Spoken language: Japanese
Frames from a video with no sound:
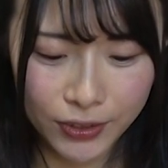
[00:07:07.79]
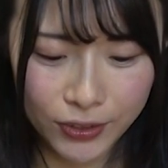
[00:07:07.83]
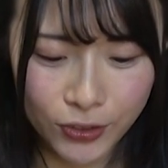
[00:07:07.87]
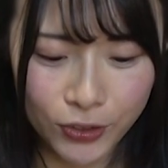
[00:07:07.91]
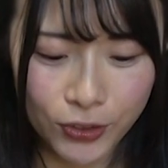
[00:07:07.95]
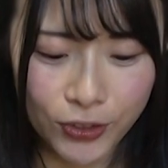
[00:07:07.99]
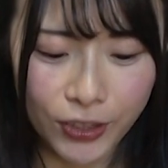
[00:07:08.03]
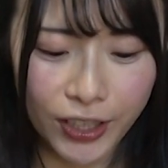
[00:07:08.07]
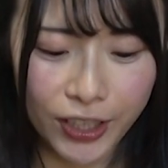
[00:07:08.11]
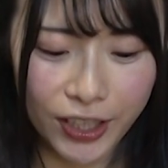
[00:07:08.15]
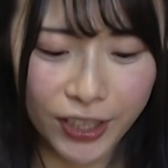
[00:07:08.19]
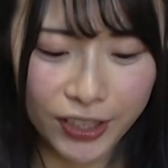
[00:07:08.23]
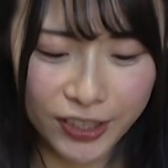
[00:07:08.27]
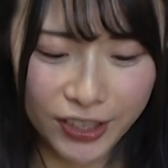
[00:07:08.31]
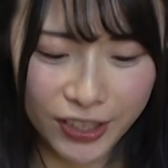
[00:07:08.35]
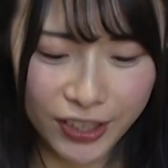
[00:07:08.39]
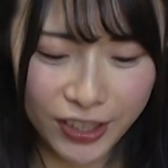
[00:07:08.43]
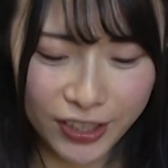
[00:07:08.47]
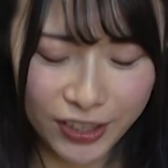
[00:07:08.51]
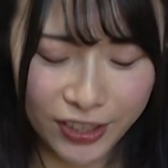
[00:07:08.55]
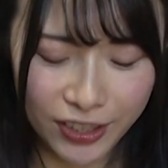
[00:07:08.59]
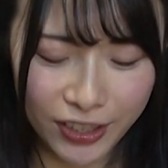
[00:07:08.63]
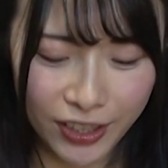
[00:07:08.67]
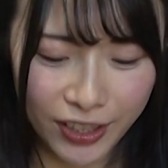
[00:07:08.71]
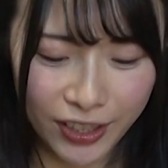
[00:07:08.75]
こんな感じで
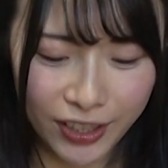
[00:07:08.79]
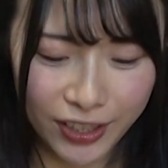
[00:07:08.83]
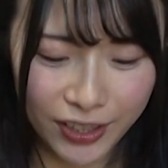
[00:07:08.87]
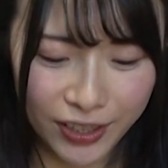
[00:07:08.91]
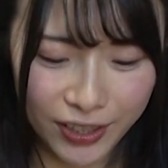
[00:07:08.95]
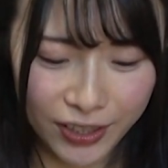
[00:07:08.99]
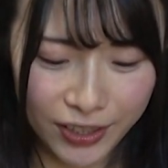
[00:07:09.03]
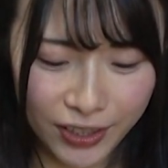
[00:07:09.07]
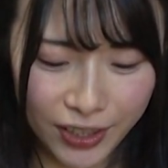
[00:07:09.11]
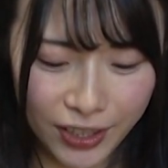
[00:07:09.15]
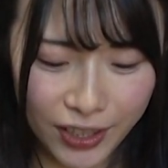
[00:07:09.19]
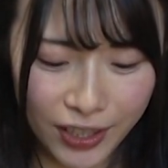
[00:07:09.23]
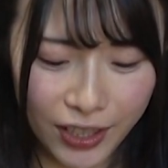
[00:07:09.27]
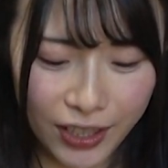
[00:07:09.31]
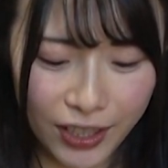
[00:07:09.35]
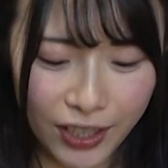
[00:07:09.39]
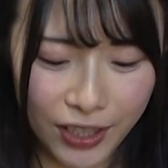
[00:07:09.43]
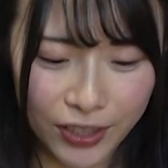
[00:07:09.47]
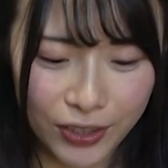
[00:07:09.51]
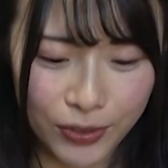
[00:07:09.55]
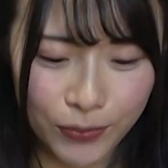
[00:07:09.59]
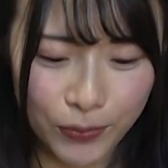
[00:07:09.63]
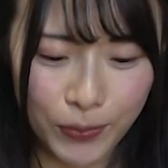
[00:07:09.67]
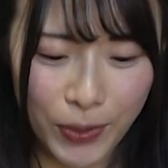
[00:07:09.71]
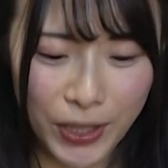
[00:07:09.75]
すね。で、なんか
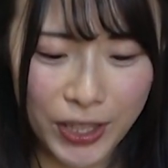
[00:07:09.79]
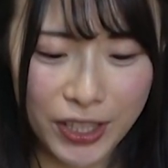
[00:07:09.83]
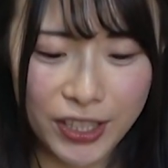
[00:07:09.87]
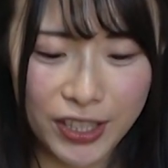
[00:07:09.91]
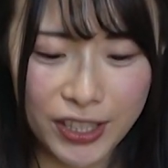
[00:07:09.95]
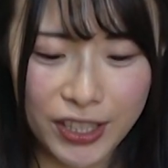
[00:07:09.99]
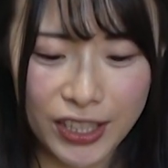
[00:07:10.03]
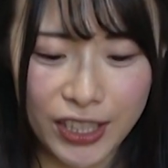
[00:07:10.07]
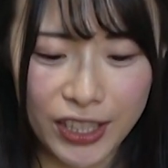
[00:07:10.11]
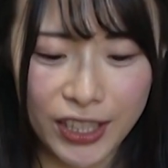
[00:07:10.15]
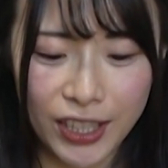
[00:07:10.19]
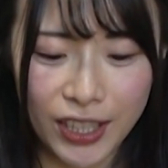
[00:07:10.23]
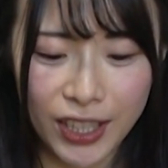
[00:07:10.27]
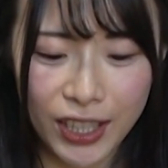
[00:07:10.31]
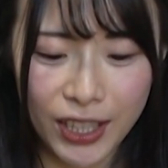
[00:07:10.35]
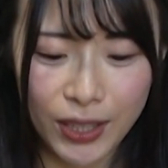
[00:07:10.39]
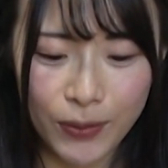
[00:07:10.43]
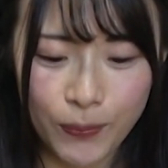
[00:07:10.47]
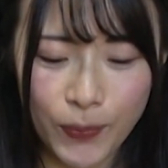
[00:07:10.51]
街に、